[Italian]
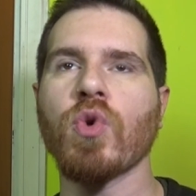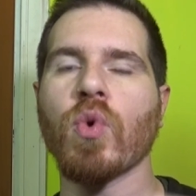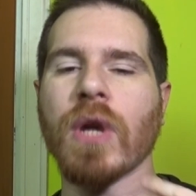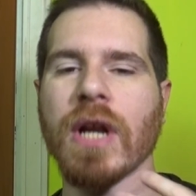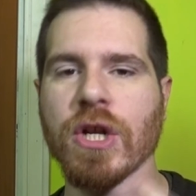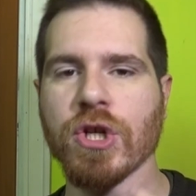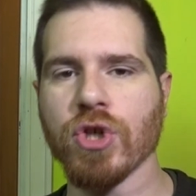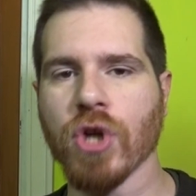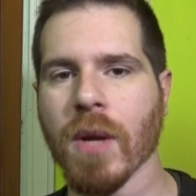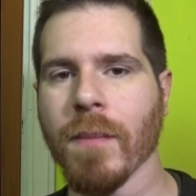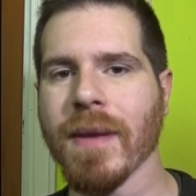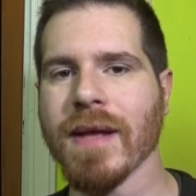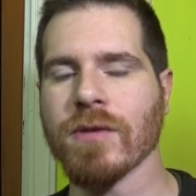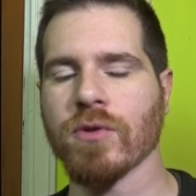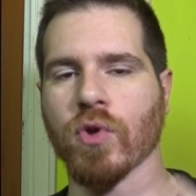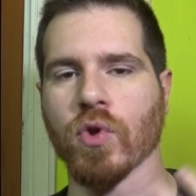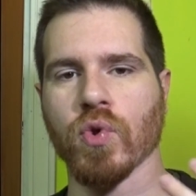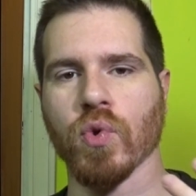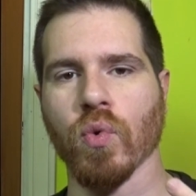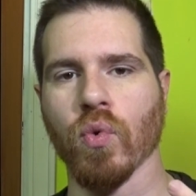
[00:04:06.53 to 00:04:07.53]
un
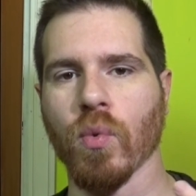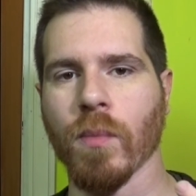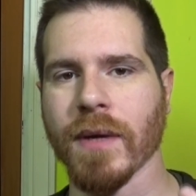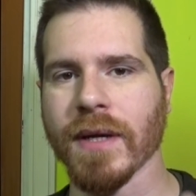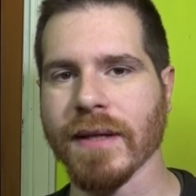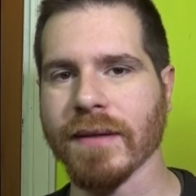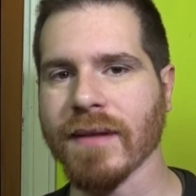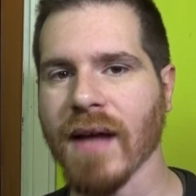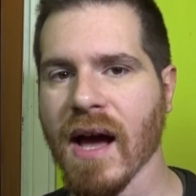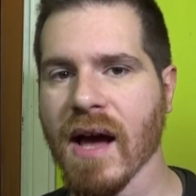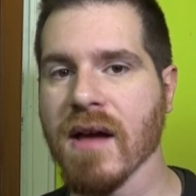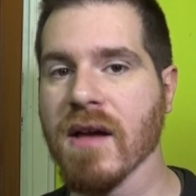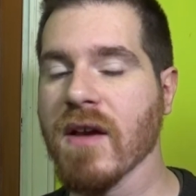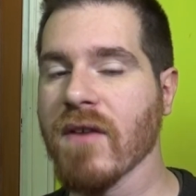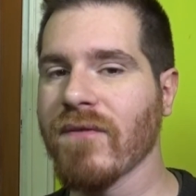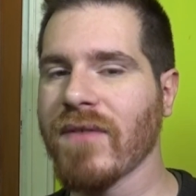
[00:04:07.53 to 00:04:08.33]
ragionamento sull'umanità